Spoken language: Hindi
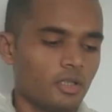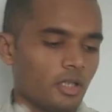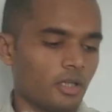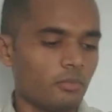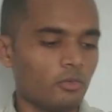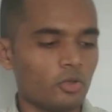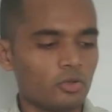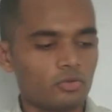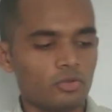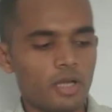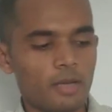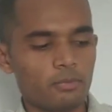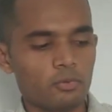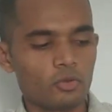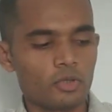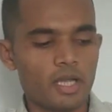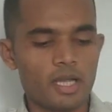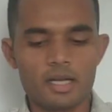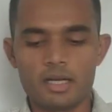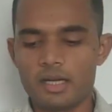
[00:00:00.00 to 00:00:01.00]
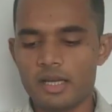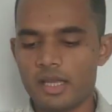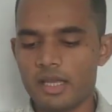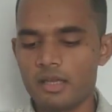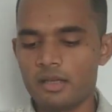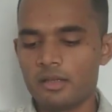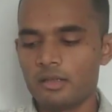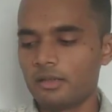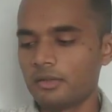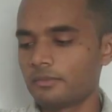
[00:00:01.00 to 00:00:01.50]
अब दोस्तों आपको क्या करना
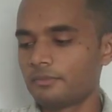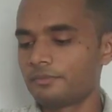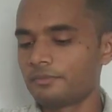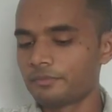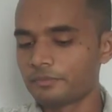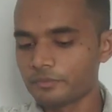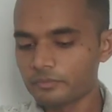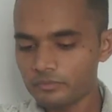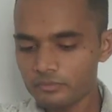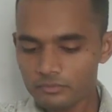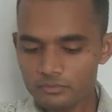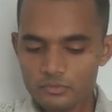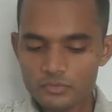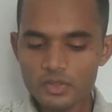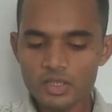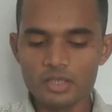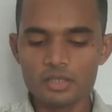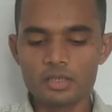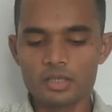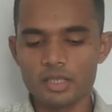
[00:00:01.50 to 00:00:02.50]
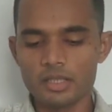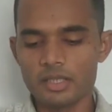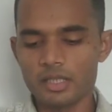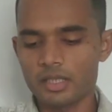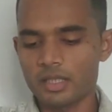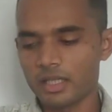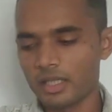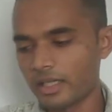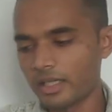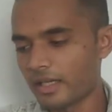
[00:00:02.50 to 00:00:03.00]
है इसके अंदर
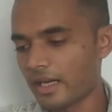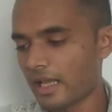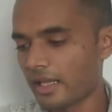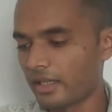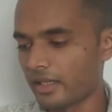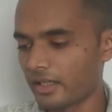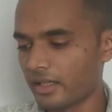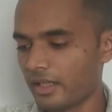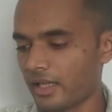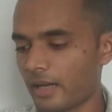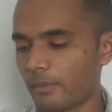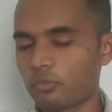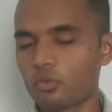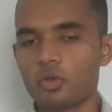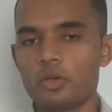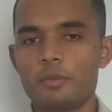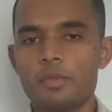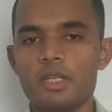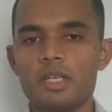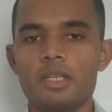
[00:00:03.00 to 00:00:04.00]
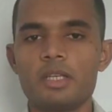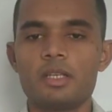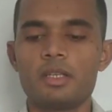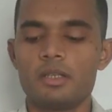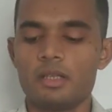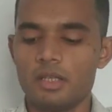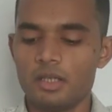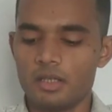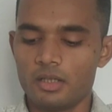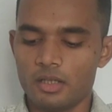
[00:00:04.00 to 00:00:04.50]
कलर डालने के लिए आप कोई भी
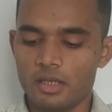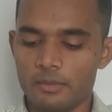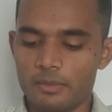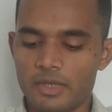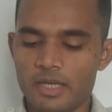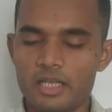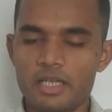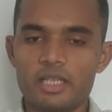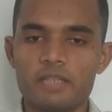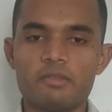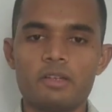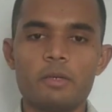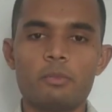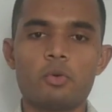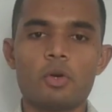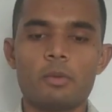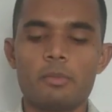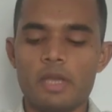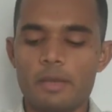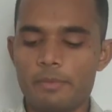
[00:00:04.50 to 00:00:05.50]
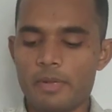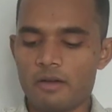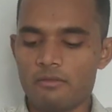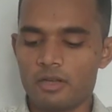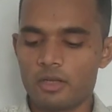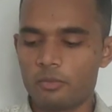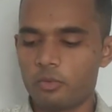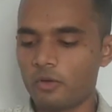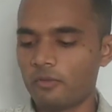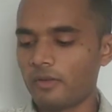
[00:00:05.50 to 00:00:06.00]
अपना लिक्विड फॉर्म या
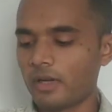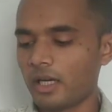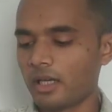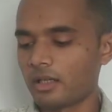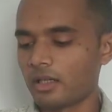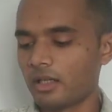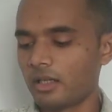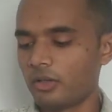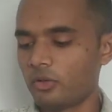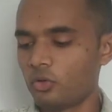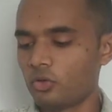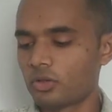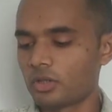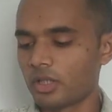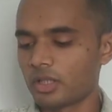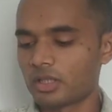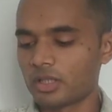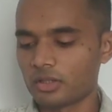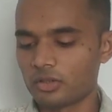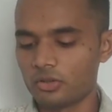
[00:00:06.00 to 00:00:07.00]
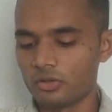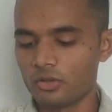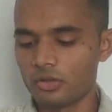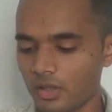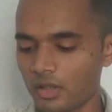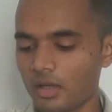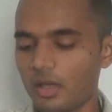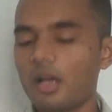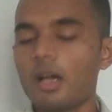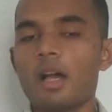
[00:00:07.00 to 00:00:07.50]
पाउडर फॉर्म वाला कलर यूज कर सकते
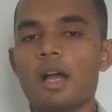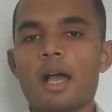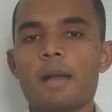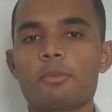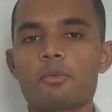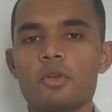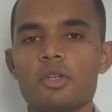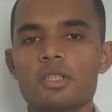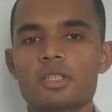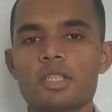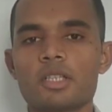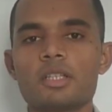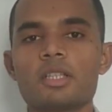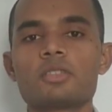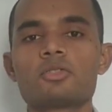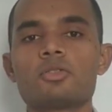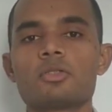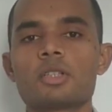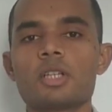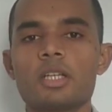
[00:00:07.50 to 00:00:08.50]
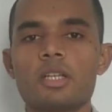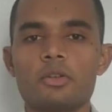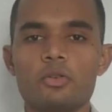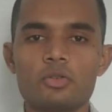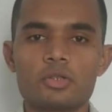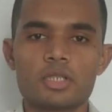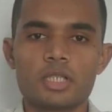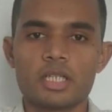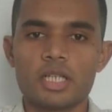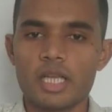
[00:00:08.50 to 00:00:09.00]
हो आपको इसके अंदर जो कलर
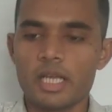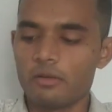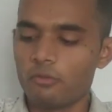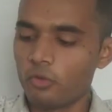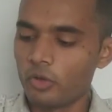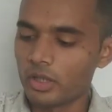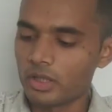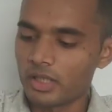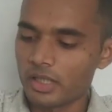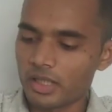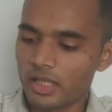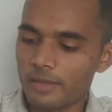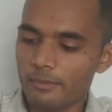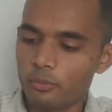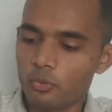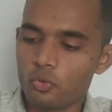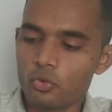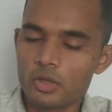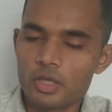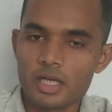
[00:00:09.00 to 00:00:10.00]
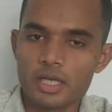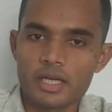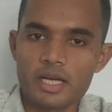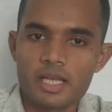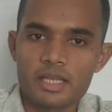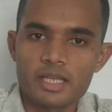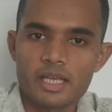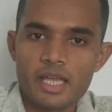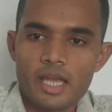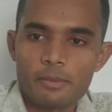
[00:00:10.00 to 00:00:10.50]
यूज करना है वो एक तरह का फूड कलर
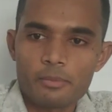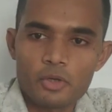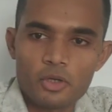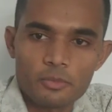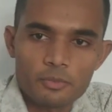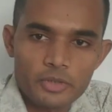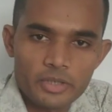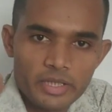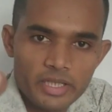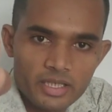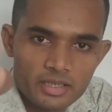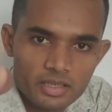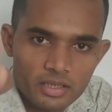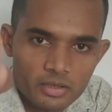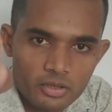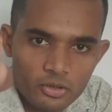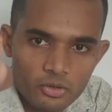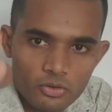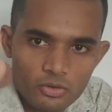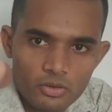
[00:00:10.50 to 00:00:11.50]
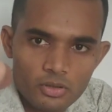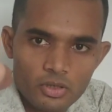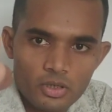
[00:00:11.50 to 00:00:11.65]
आता है आप यहाँ पे देख सकते हो